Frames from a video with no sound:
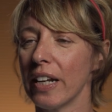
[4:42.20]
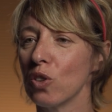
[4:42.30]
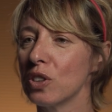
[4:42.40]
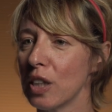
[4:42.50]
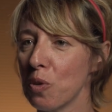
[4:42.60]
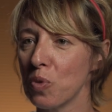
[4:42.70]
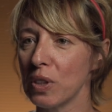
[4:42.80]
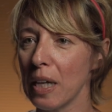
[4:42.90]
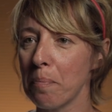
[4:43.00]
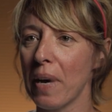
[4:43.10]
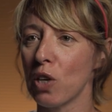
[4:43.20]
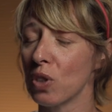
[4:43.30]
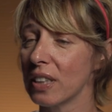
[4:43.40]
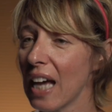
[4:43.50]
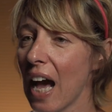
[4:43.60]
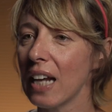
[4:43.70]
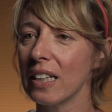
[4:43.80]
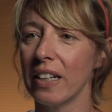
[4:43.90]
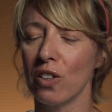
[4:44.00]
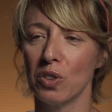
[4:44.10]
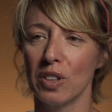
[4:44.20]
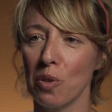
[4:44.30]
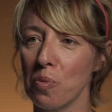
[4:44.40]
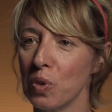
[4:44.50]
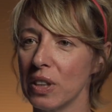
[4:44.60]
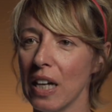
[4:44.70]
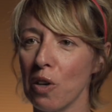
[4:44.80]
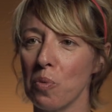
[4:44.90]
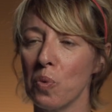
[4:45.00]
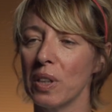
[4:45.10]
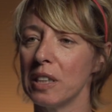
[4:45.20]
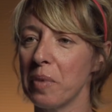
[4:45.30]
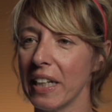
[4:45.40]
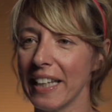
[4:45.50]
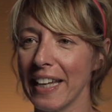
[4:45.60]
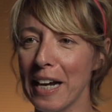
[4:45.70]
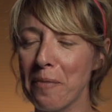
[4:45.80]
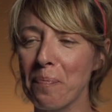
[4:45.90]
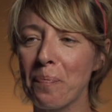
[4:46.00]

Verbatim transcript: le nostre comunità parrocchiali, le nostre comunità comunque di preghiera